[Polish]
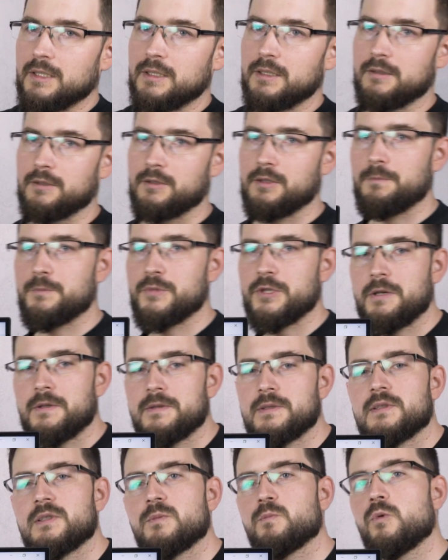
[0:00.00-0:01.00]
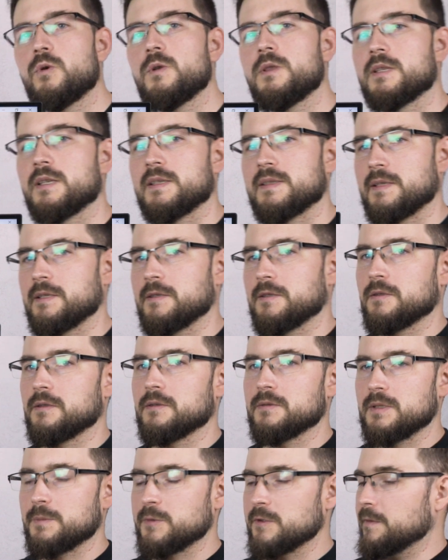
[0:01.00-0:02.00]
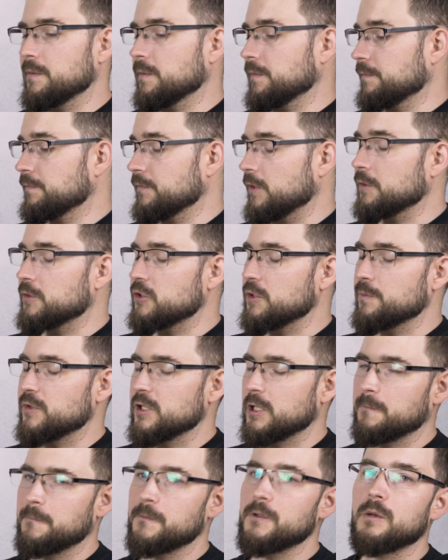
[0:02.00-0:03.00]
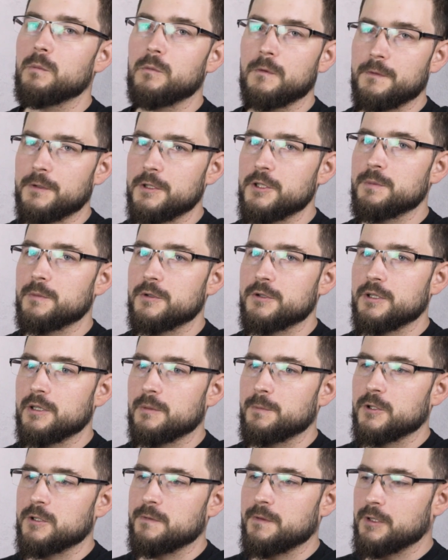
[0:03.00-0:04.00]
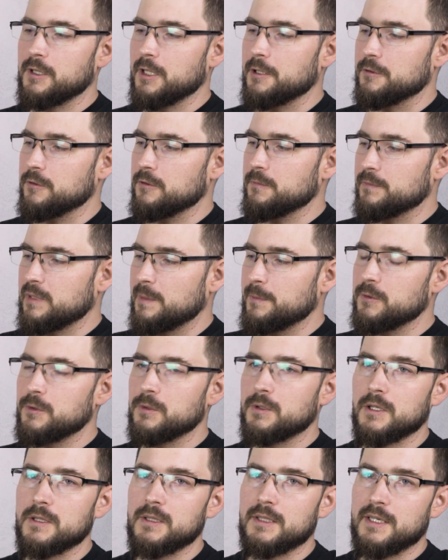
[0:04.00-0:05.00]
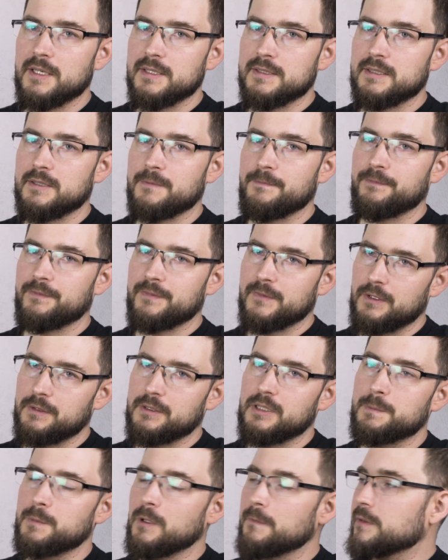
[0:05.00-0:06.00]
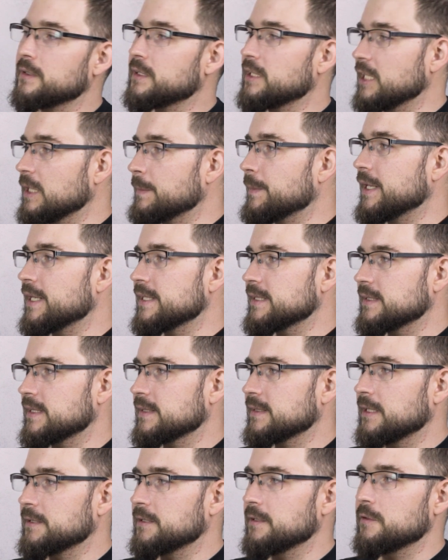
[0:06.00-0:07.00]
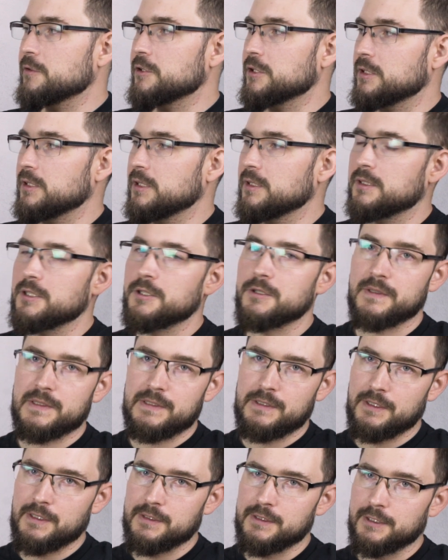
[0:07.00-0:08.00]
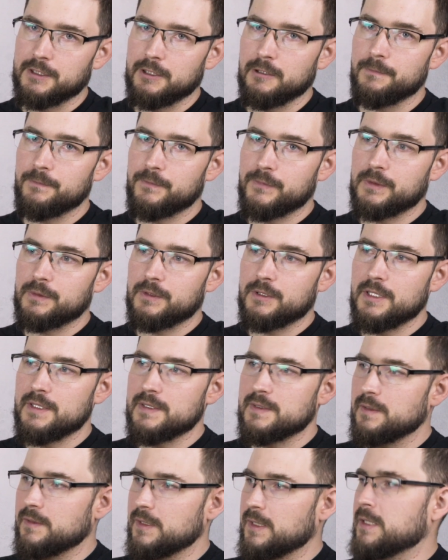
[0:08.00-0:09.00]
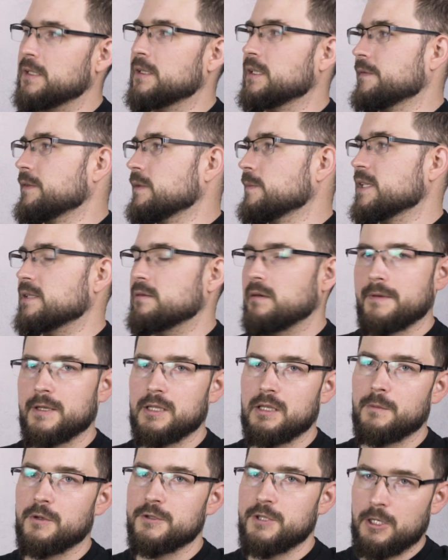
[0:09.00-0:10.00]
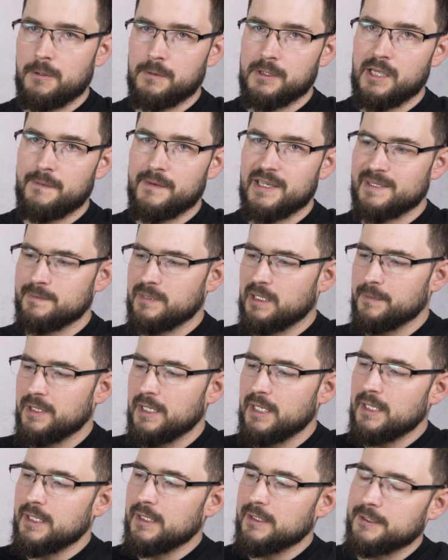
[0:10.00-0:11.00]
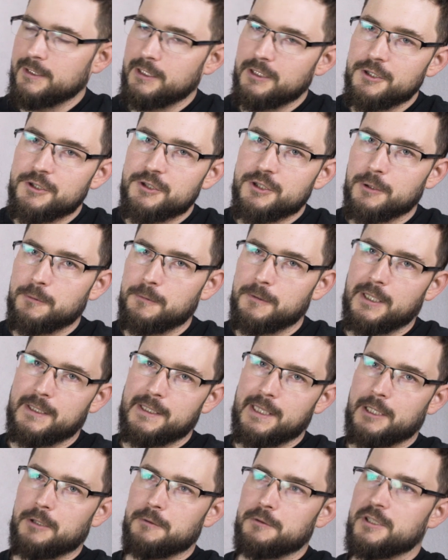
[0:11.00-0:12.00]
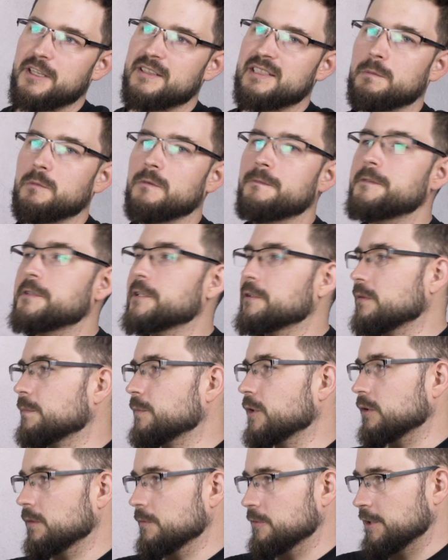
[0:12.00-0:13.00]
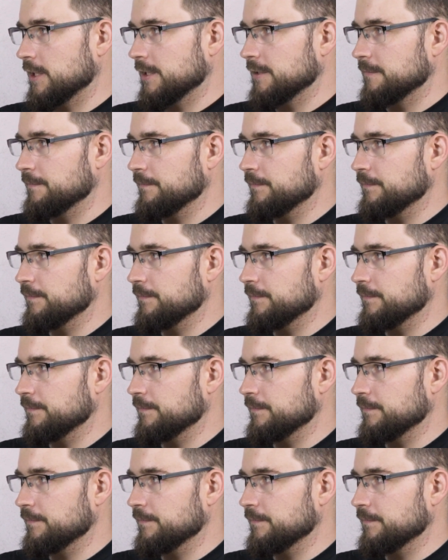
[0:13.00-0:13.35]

No to przechodząc płynnie z tego, o czym przed chwilą mówiliśmy, czyli o podświetleniu, mamy tu kontrast no, typowy dla IPS niestety, czyli 1000 do 1. To jest jedyna w sumie zła wiadomość, jaką dla Was mam. Mieliście tutaj na jakość niesamowicie głęboką czerni.